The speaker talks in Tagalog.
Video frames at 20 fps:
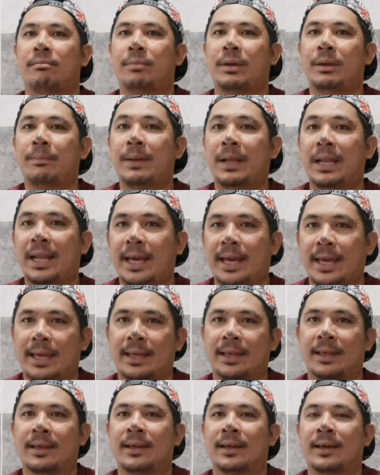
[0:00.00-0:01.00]

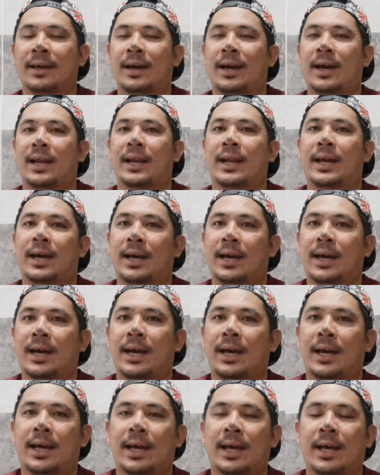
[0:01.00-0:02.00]
bibili ng
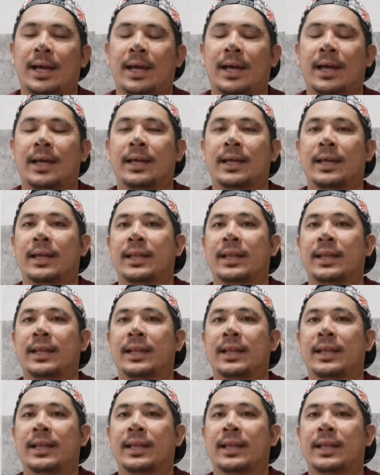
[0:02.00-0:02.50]
uh,